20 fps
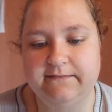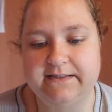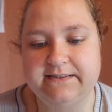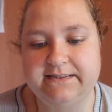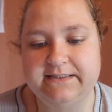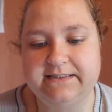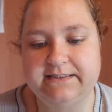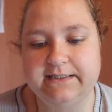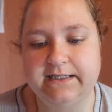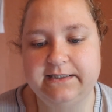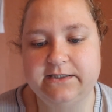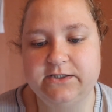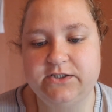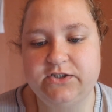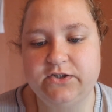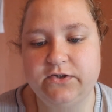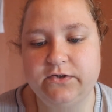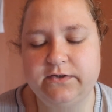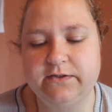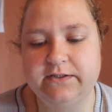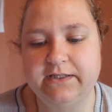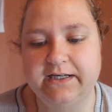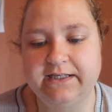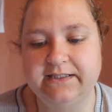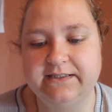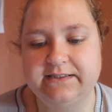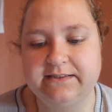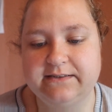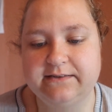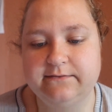Was ist dein
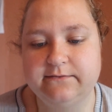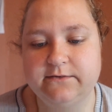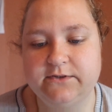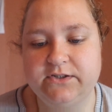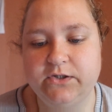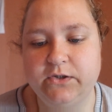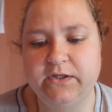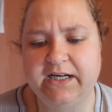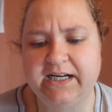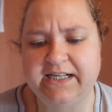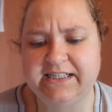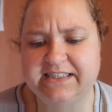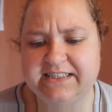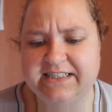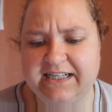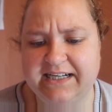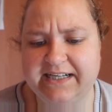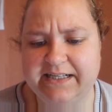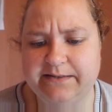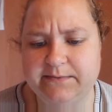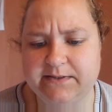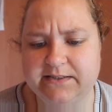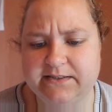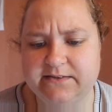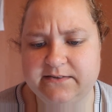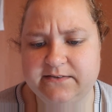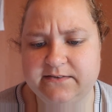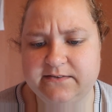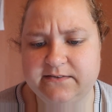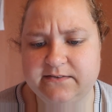Schönheits
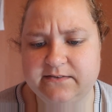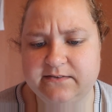Schönheitsgeheimnis?